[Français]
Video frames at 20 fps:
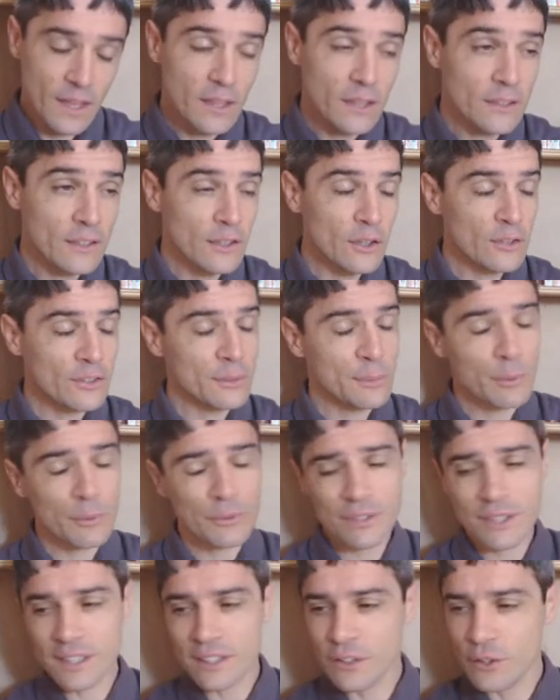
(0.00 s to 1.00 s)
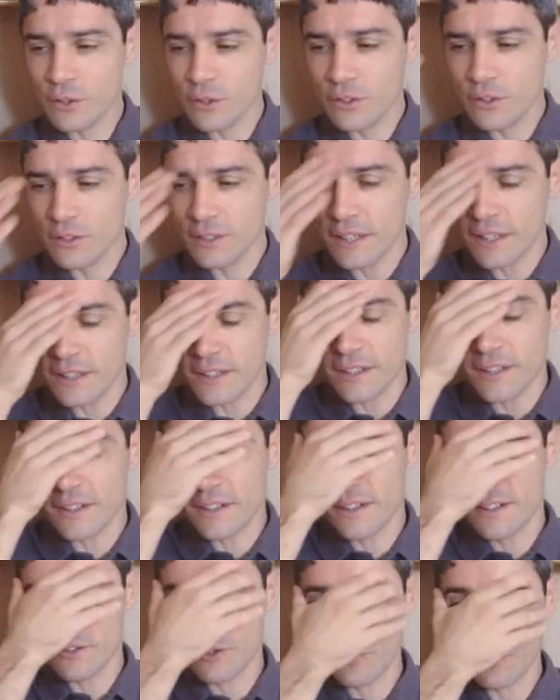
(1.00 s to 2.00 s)
D'ailleurs, c'est pour ça que
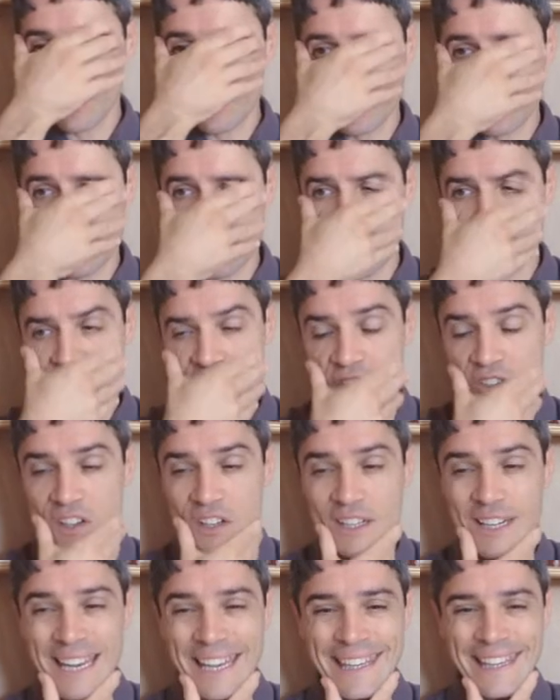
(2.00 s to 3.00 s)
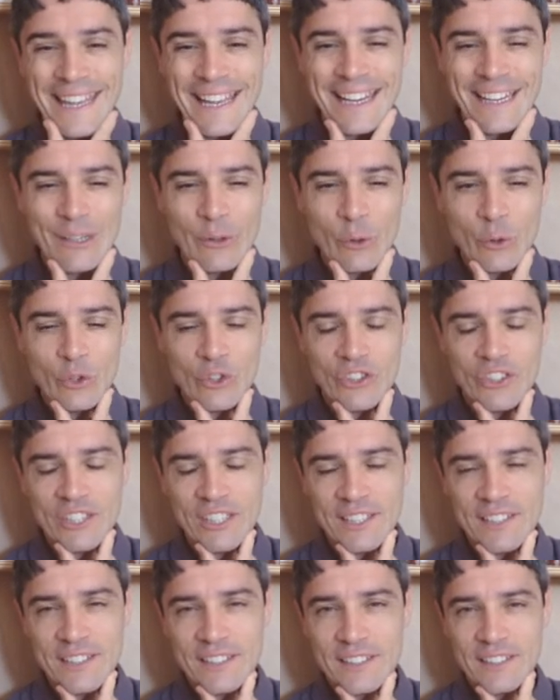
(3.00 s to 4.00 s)
comment dirais l'analogie
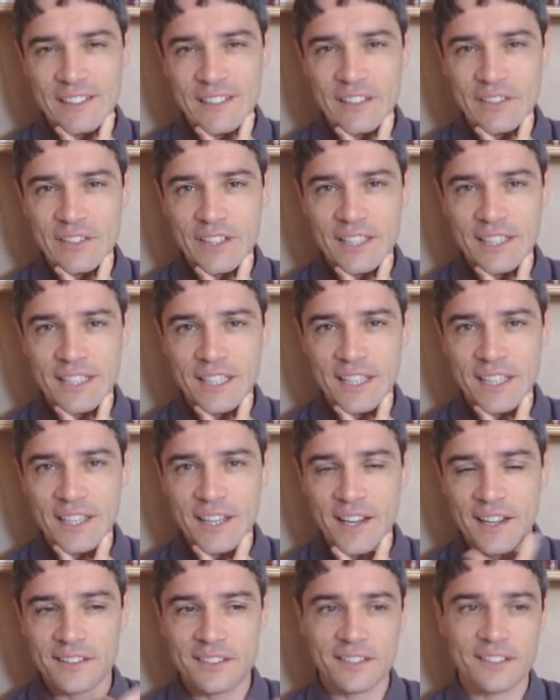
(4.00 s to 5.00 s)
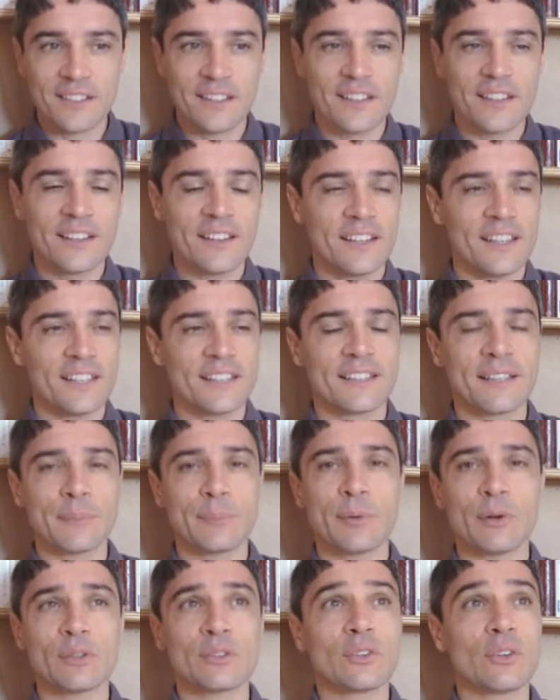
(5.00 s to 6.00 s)
avec Descartes est
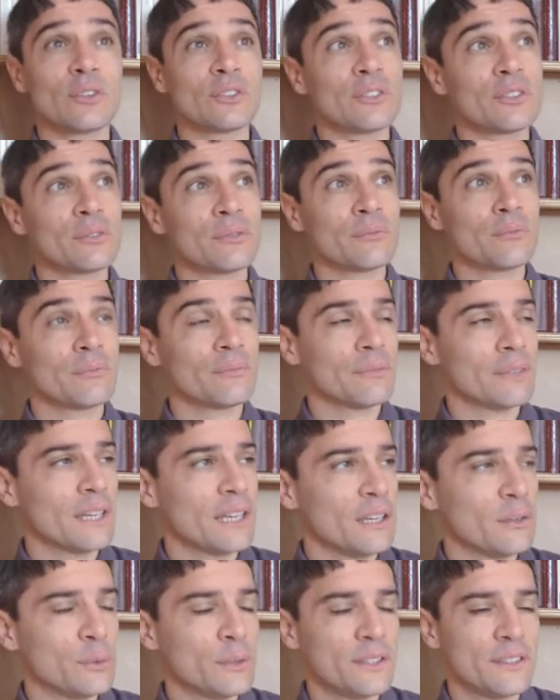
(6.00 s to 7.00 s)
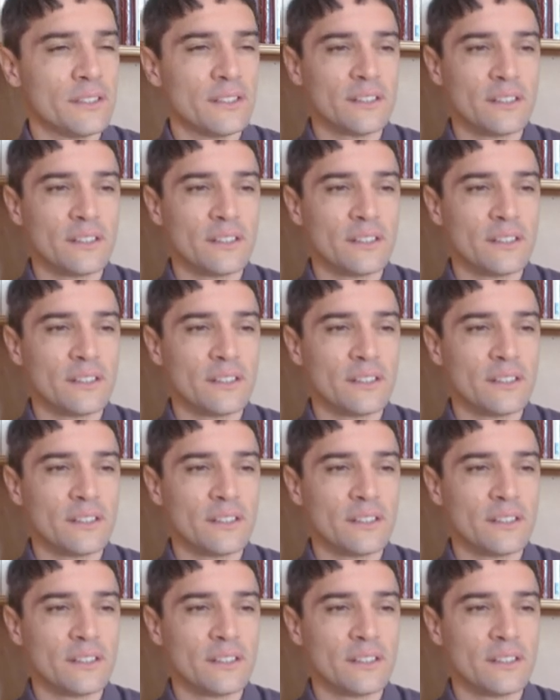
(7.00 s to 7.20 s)
importante. Eh oui.